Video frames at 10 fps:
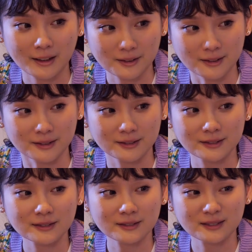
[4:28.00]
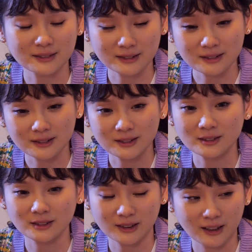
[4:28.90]
番茄开始，
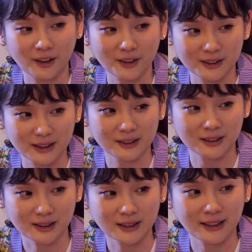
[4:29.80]
然后要等得很